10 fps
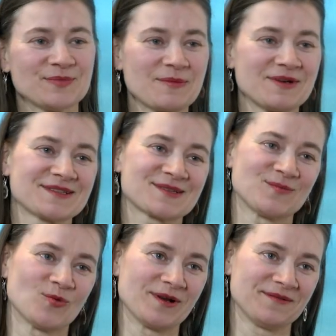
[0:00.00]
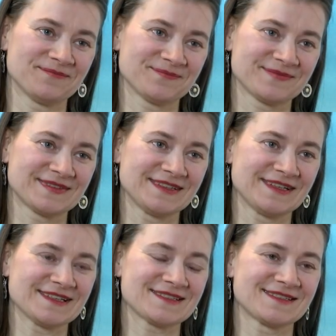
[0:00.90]
Premnitz geboren. Die
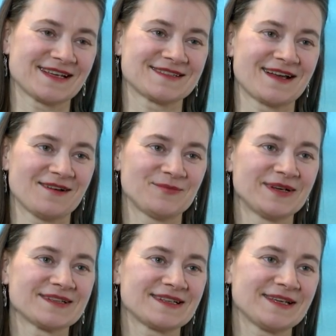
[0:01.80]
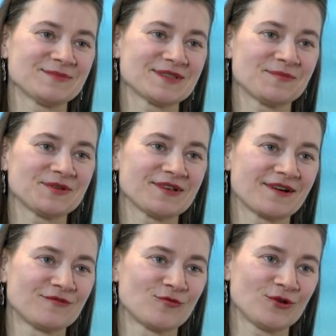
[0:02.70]
ersten sechs Jahre meines Lebens habe ich
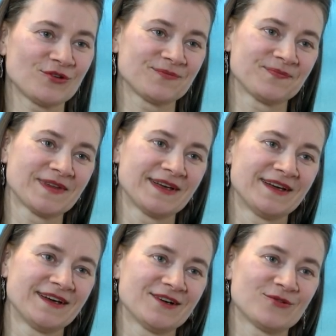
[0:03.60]
da gewohnt. Mhm.